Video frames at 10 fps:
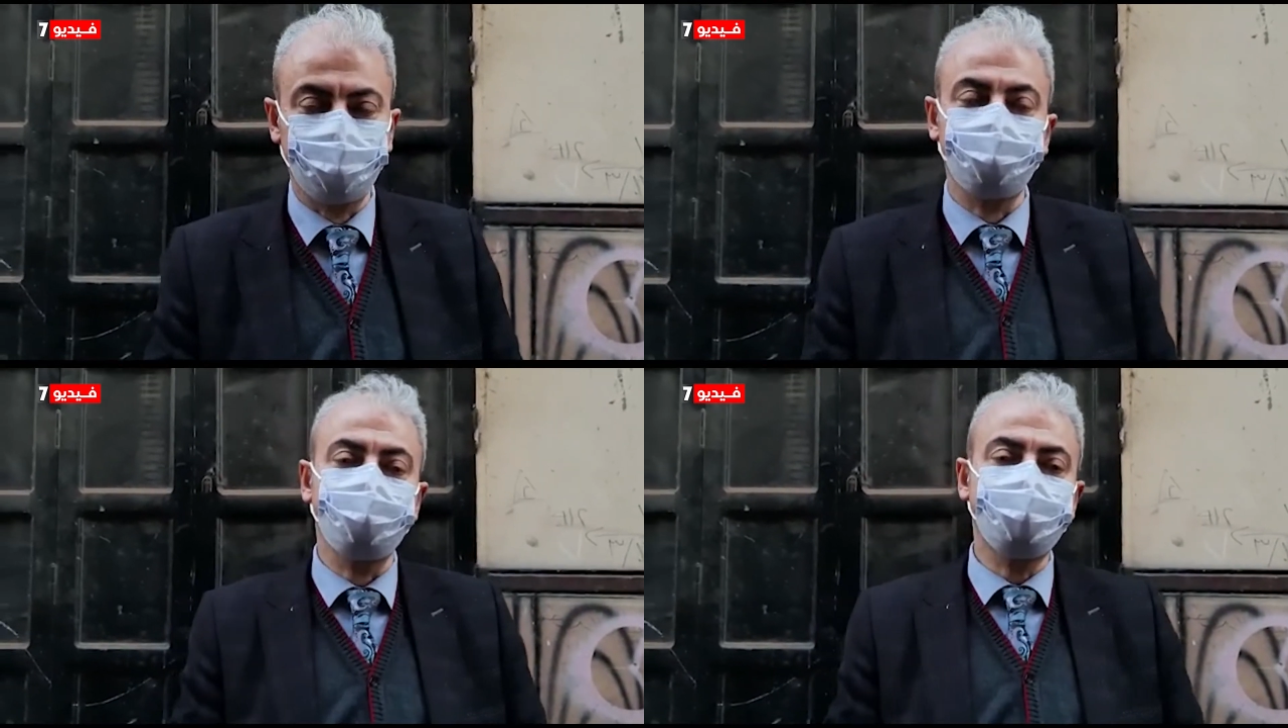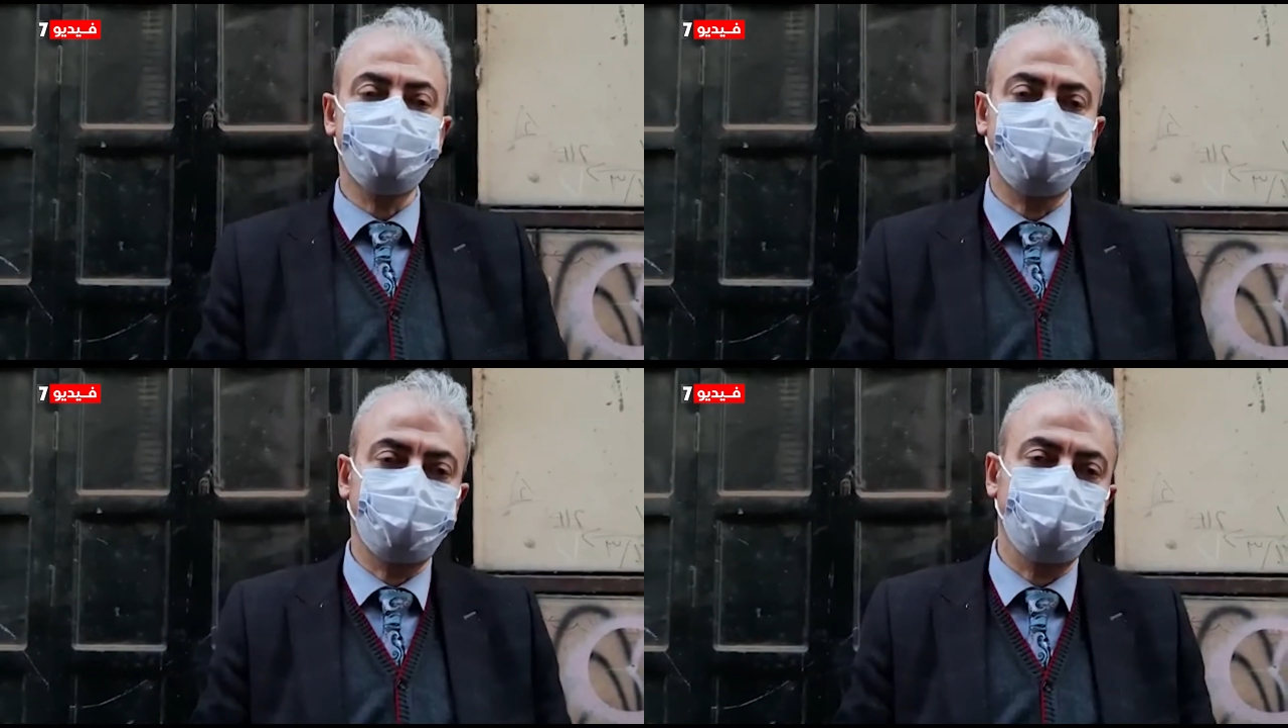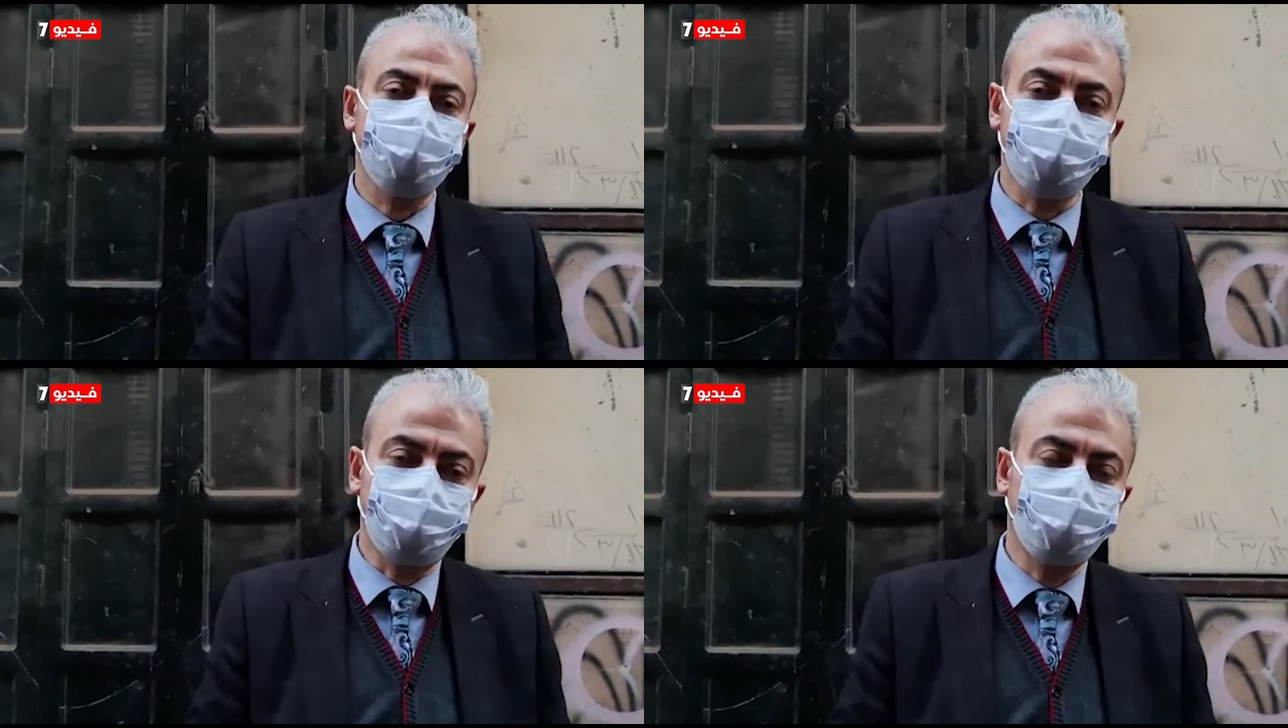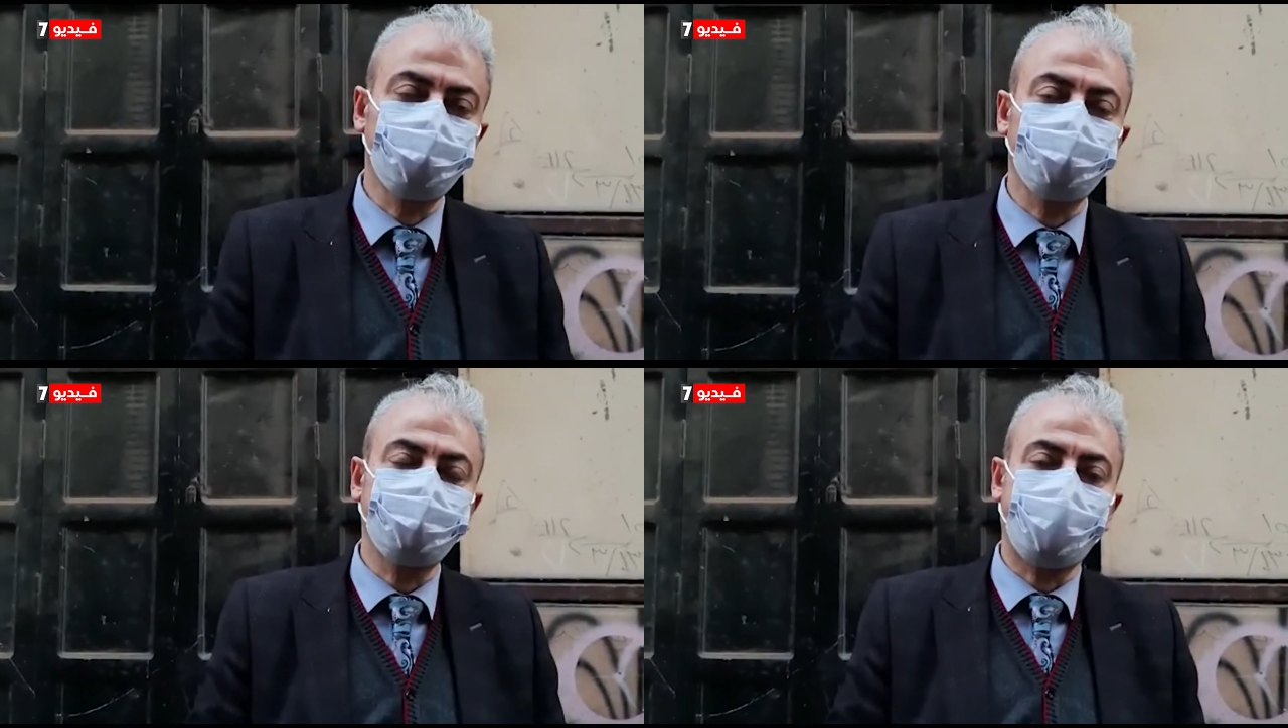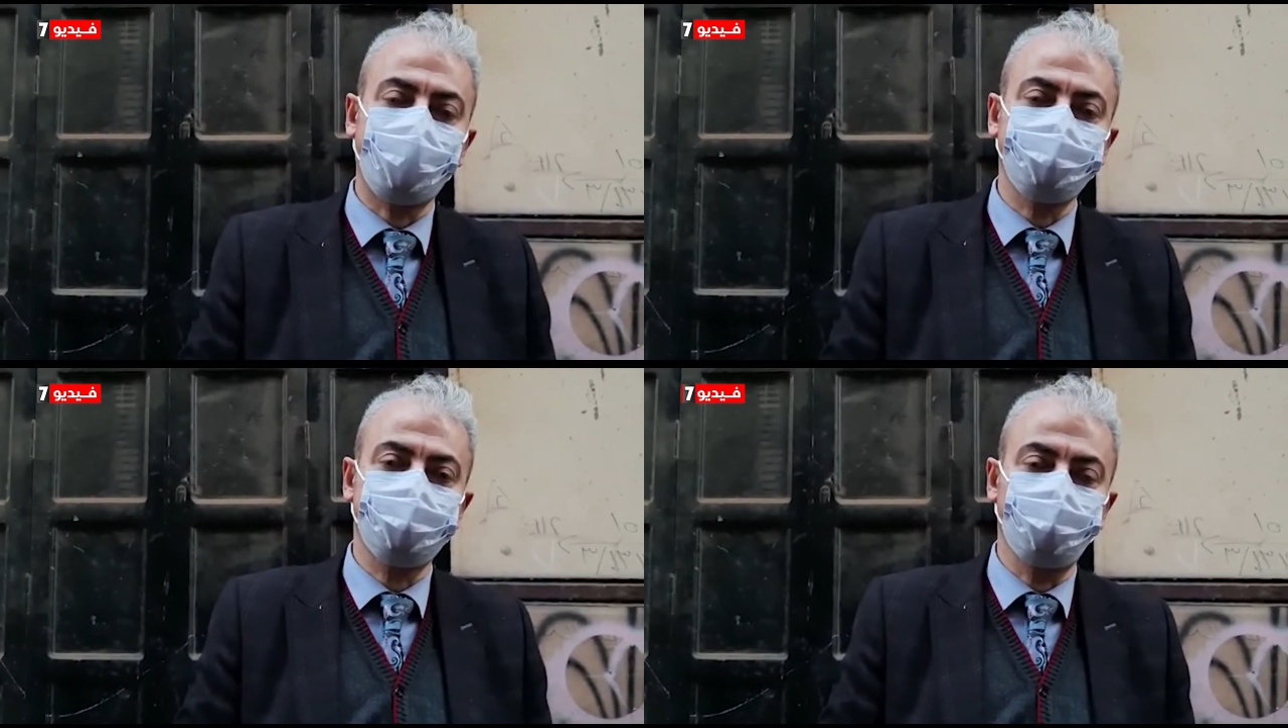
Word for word: تمثل الصمود والتحدي